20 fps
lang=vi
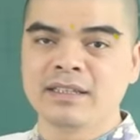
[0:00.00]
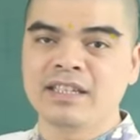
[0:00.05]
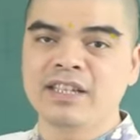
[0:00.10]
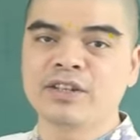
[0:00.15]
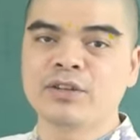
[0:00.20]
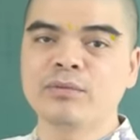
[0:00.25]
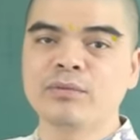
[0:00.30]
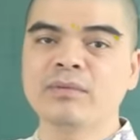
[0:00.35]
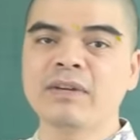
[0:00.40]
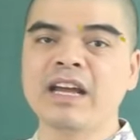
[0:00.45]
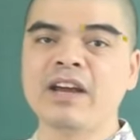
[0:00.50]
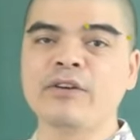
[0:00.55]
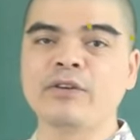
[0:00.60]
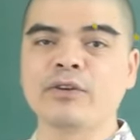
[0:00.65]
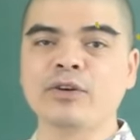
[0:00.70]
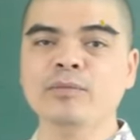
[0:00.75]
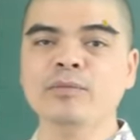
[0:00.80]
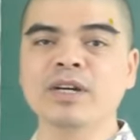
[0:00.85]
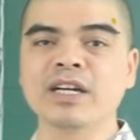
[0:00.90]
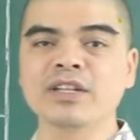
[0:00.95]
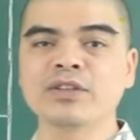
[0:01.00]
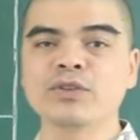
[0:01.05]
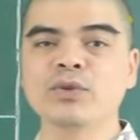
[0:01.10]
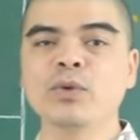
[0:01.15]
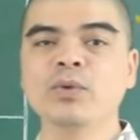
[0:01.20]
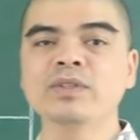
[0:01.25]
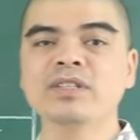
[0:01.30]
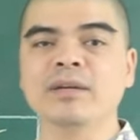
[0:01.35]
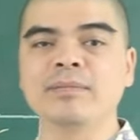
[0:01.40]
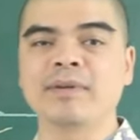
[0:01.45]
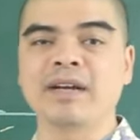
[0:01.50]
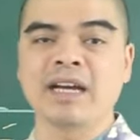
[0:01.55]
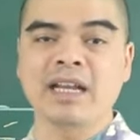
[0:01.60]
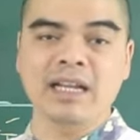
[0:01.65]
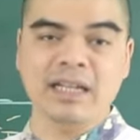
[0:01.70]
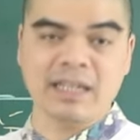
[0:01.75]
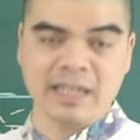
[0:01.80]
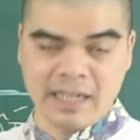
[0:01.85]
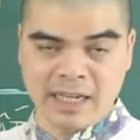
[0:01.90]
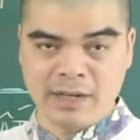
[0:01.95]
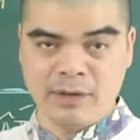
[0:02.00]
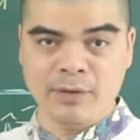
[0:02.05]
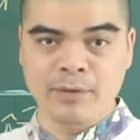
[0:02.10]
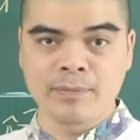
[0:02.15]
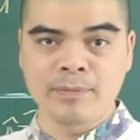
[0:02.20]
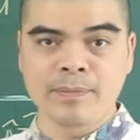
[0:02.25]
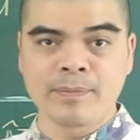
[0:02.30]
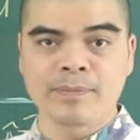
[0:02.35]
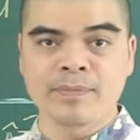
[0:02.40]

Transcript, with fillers: thì cũng đều có một cái thu nhập khá là cao,